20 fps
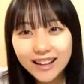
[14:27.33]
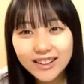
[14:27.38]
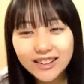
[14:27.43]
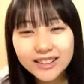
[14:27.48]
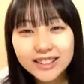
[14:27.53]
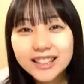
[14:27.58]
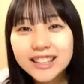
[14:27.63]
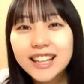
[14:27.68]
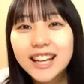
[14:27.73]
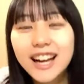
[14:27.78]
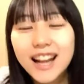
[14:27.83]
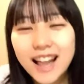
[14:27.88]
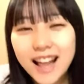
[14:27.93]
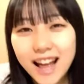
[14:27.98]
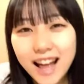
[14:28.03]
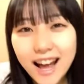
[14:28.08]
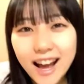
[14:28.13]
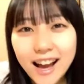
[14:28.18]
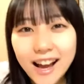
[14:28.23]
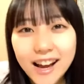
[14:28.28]
5時か
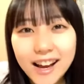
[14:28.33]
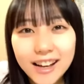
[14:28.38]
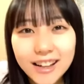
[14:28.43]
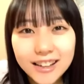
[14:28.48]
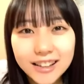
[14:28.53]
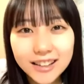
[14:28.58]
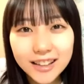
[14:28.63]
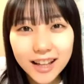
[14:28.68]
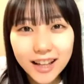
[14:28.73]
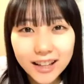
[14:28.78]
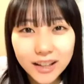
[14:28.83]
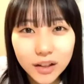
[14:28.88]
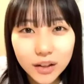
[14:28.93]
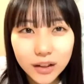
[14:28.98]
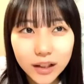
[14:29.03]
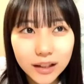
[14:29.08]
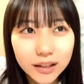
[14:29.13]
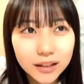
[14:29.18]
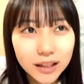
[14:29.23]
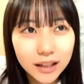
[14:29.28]
らえっと
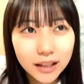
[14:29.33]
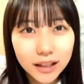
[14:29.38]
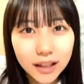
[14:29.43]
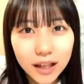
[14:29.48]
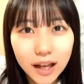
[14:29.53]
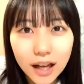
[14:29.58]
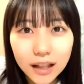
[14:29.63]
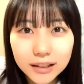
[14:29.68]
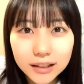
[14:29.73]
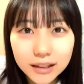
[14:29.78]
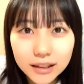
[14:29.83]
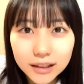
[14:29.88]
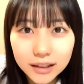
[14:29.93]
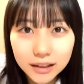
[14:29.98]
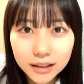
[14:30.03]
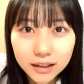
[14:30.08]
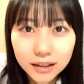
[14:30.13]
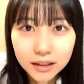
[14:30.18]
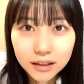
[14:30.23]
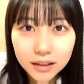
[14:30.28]
何だっけ8
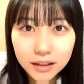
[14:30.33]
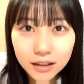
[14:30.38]
時